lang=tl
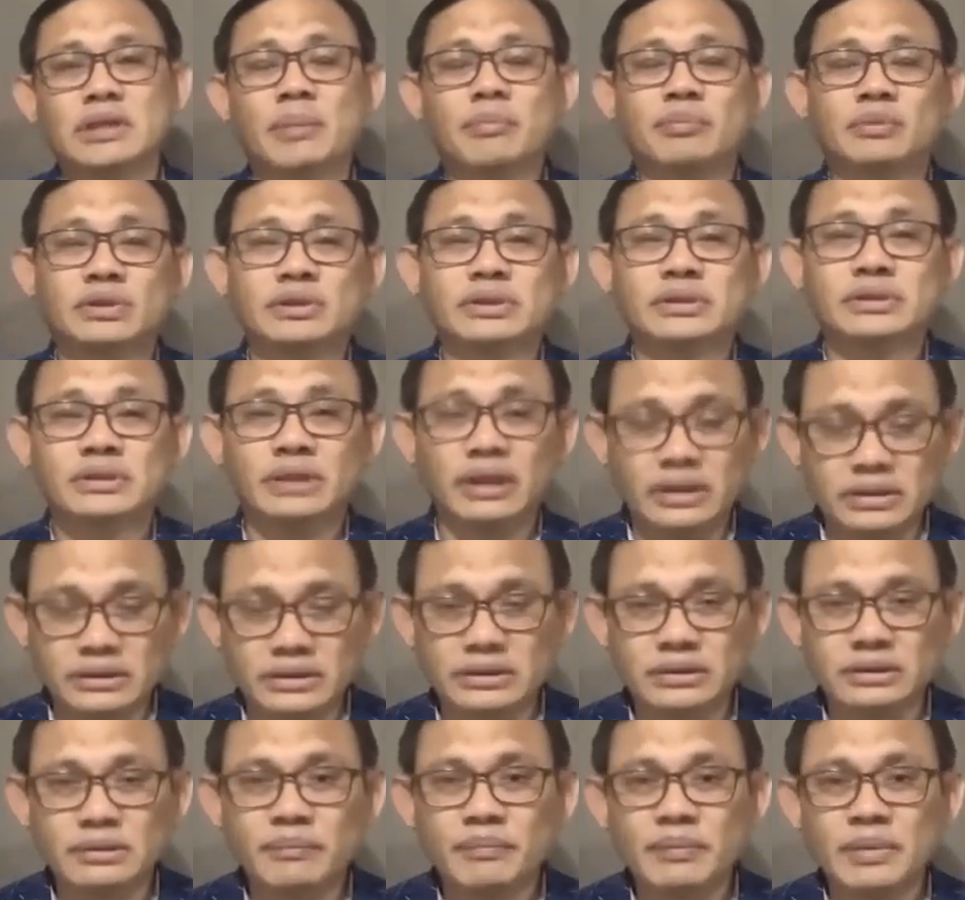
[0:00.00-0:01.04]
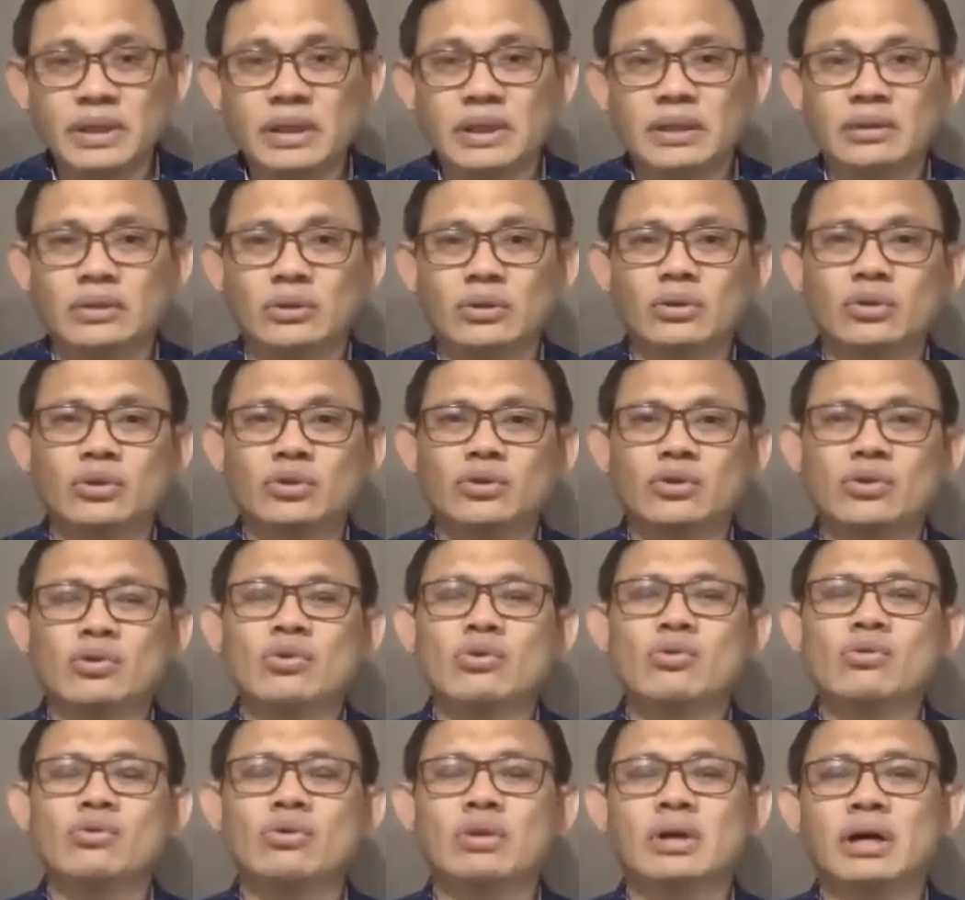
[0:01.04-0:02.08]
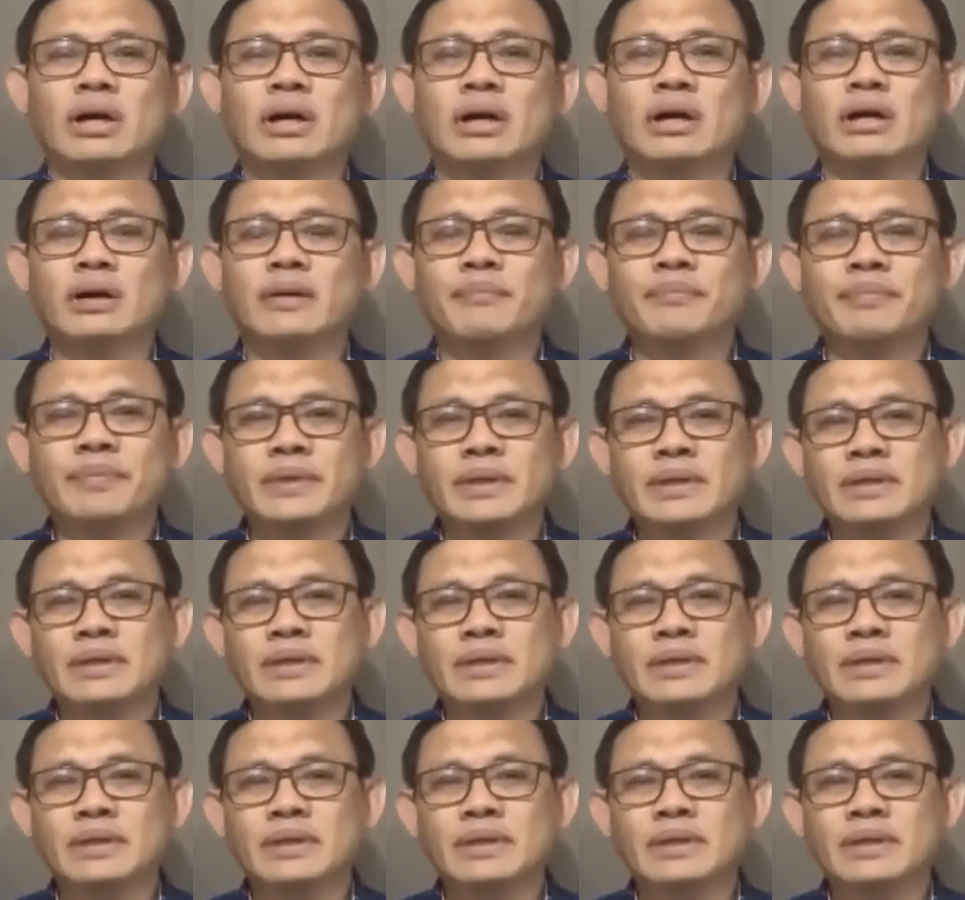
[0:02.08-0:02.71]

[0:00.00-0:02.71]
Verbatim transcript: chapter 6, no? yung uh,